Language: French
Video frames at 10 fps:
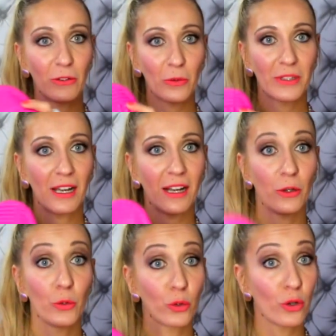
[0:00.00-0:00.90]
on
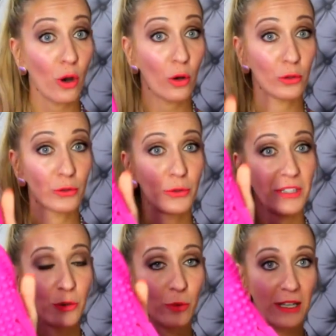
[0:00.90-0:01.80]
a le gant de
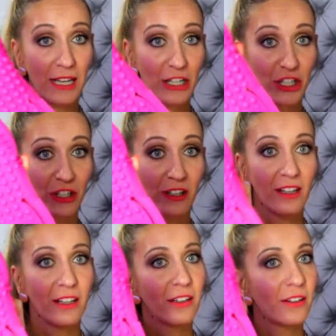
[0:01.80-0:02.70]
nettoyage
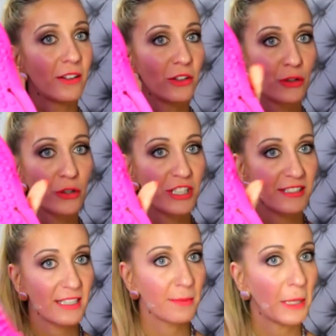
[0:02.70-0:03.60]
de
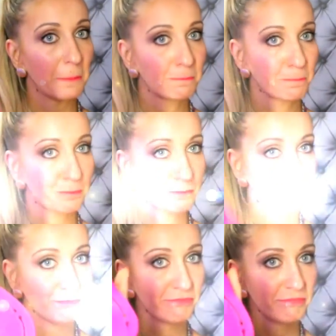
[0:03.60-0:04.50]
chez Sigma.
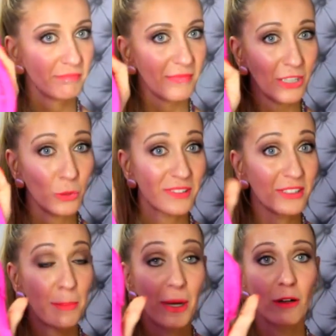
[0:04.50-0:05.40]
Donc
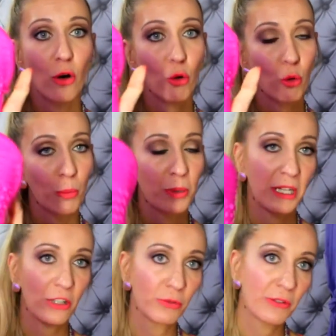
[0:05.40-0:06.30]
ce n'est pas le gant
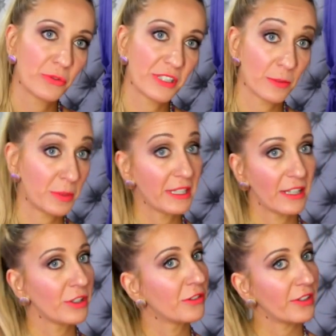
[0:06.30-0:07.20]
complet, je vais vous
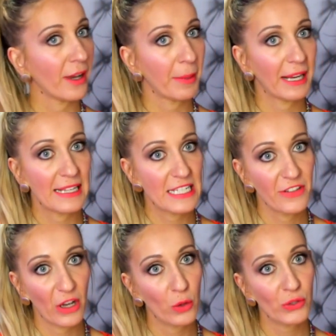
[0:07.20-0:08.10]
expliquer vite fait après la
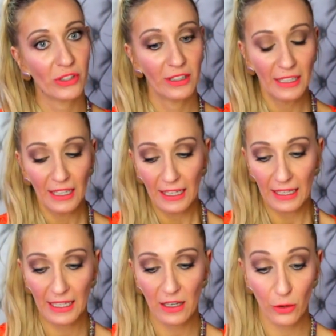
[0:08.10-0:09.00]
différence.
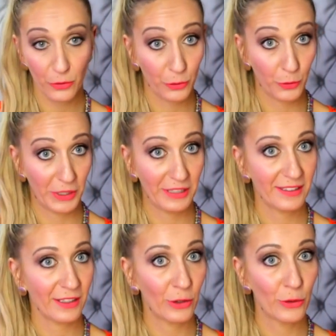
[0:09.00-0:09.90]
Et
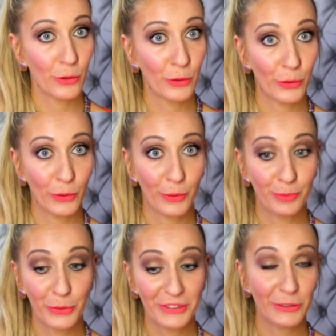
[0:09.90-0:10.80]
ensuite, le
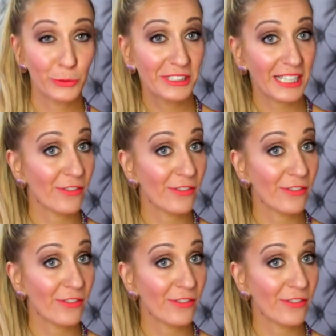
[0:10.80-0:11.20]
petit outil